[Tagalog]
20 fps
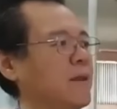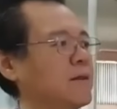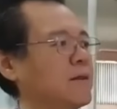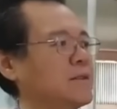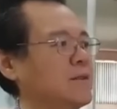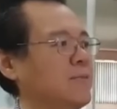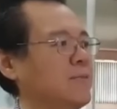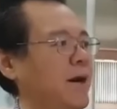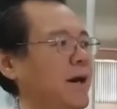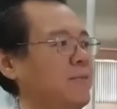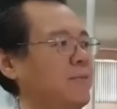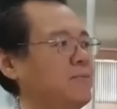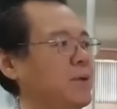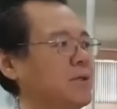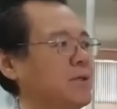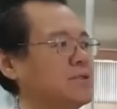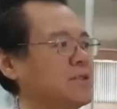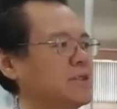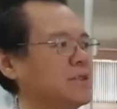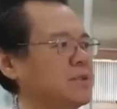'Di ba?
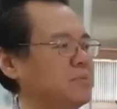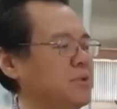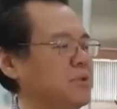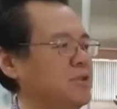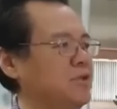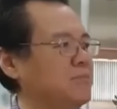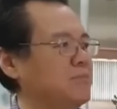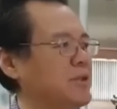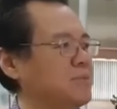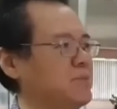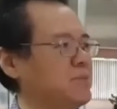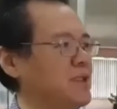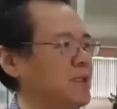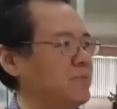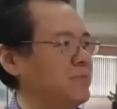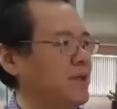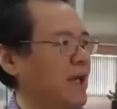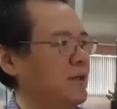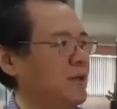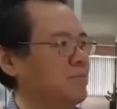Pero sasabihin niya, ba't
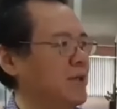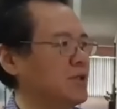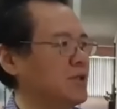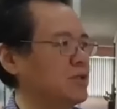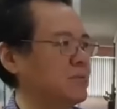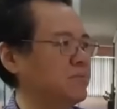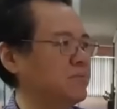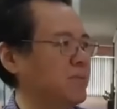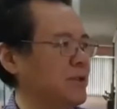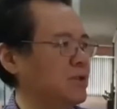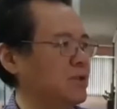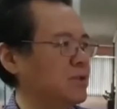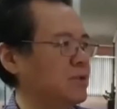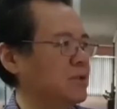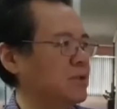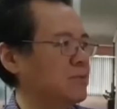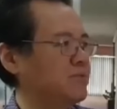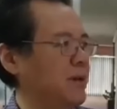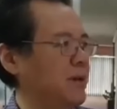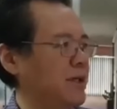minibigay ba't, pa,
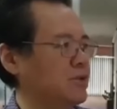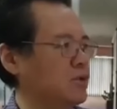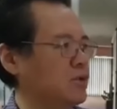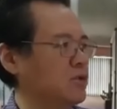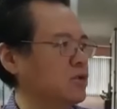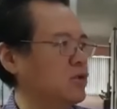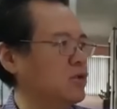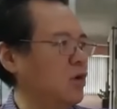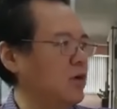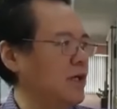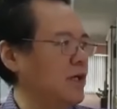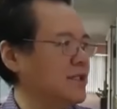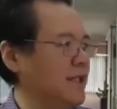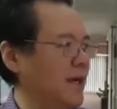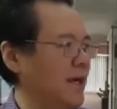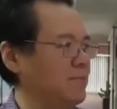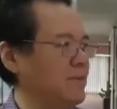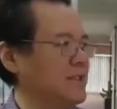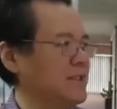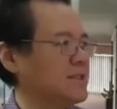pa ito, Doc, ang
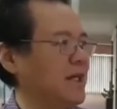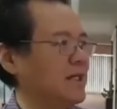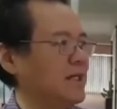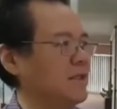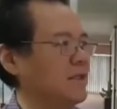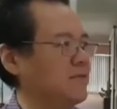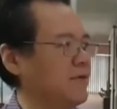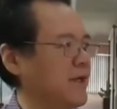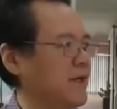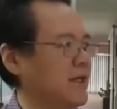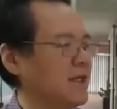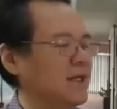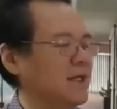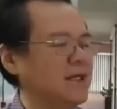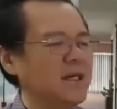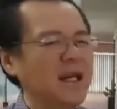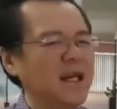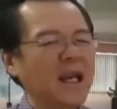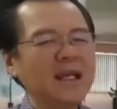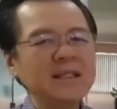daming side effect?
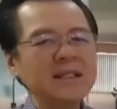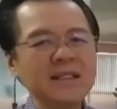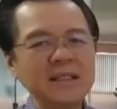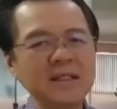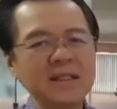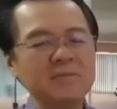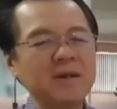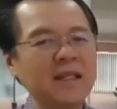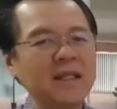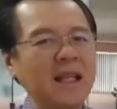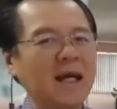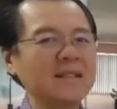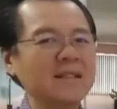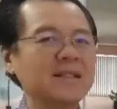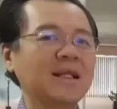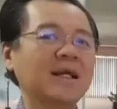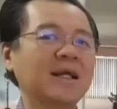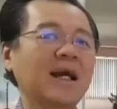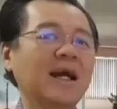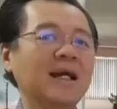Eh, hindi naman
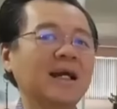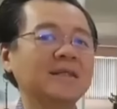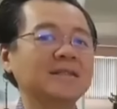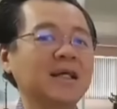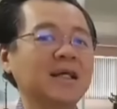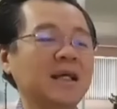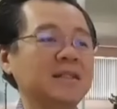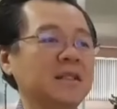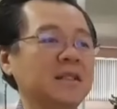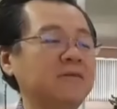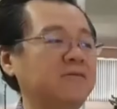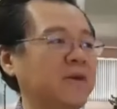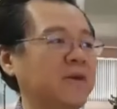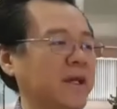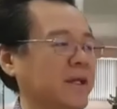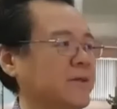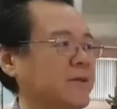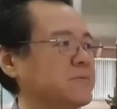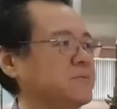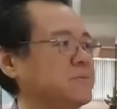lahat nagkaka-side
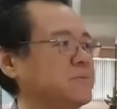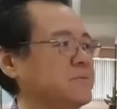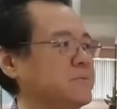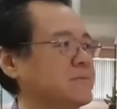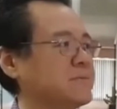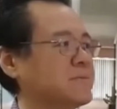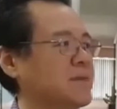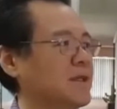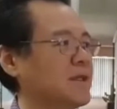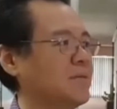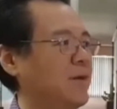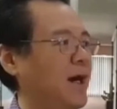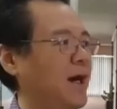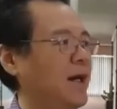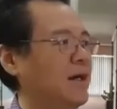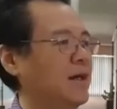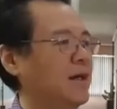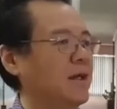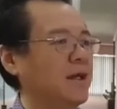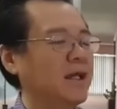effect. 'Di
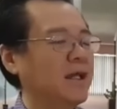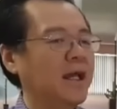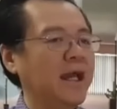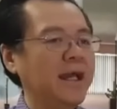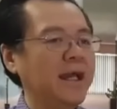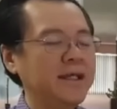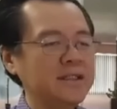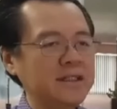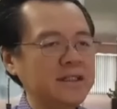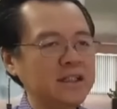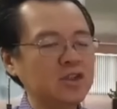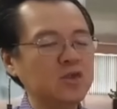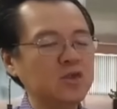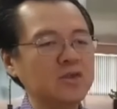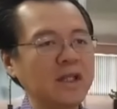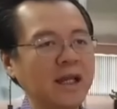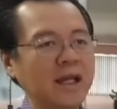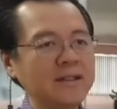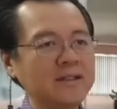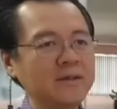ba? 80 to
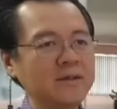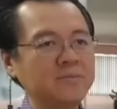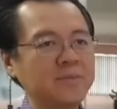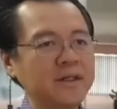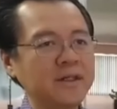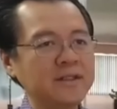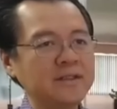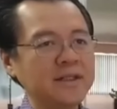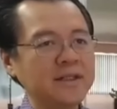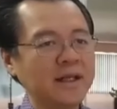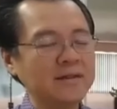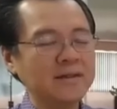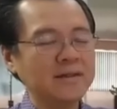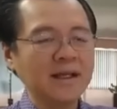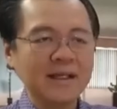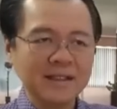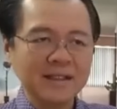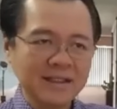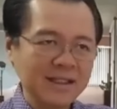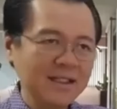90%
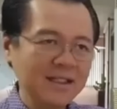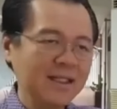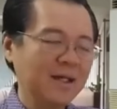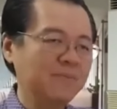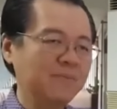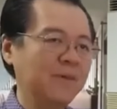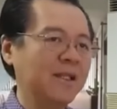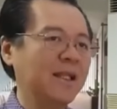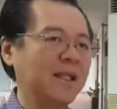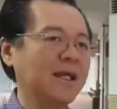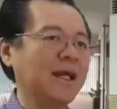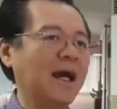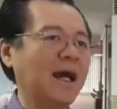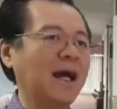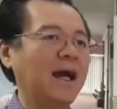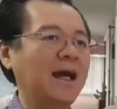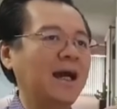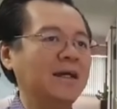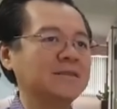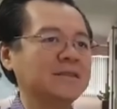hindi naman
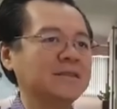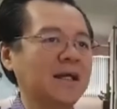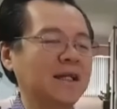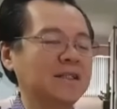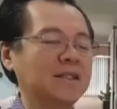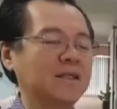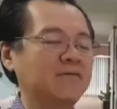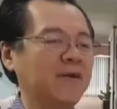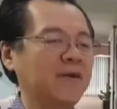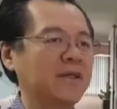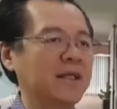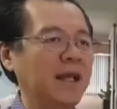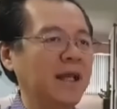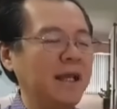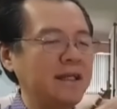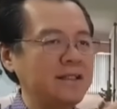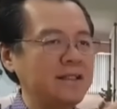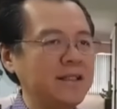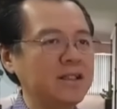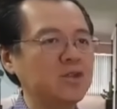nagkaka-side effect.
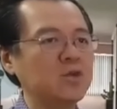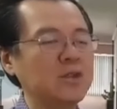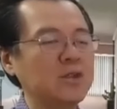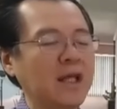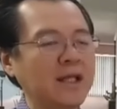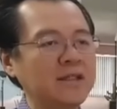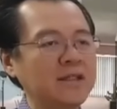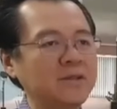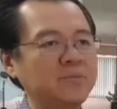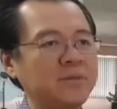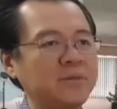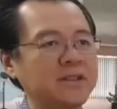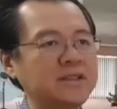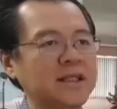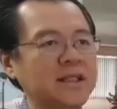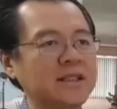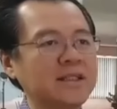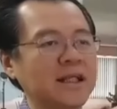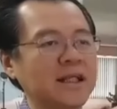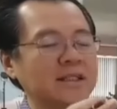80 to 90%
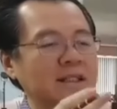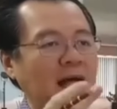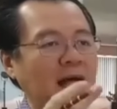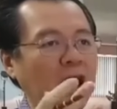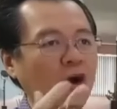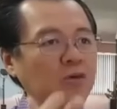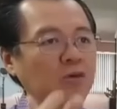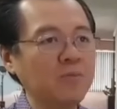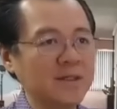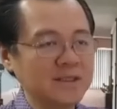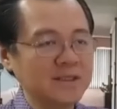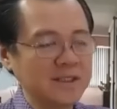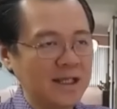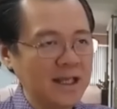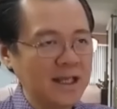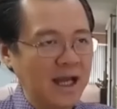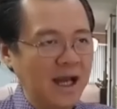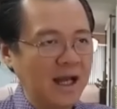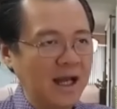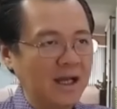ng tao
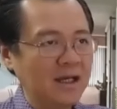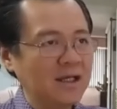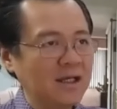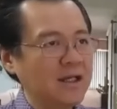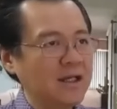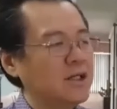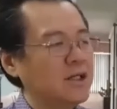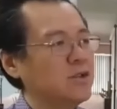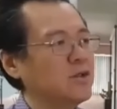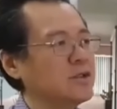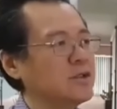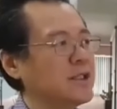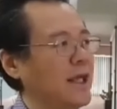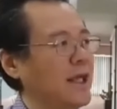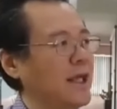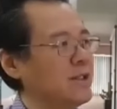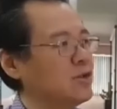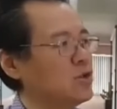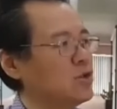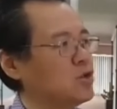masaya. Yung
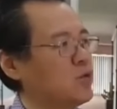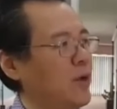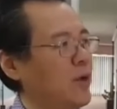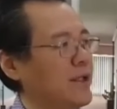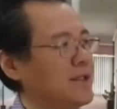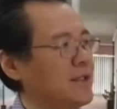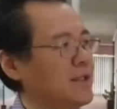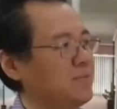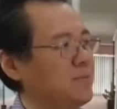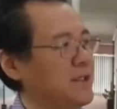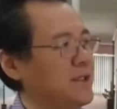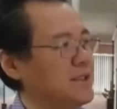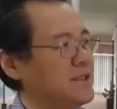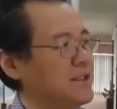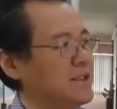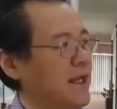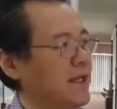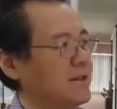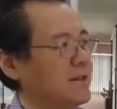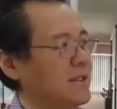10 to
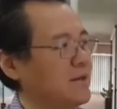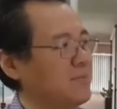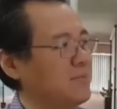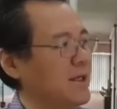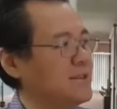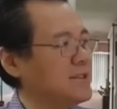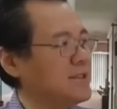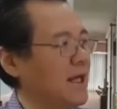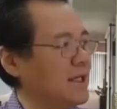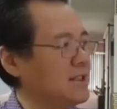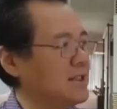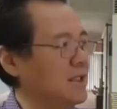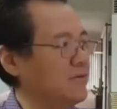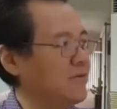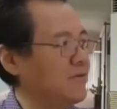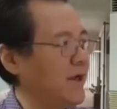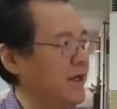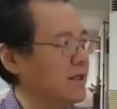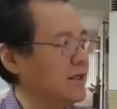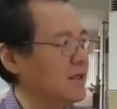20% na may side
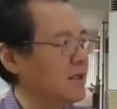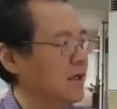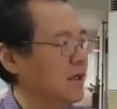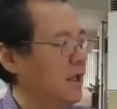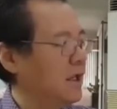effect,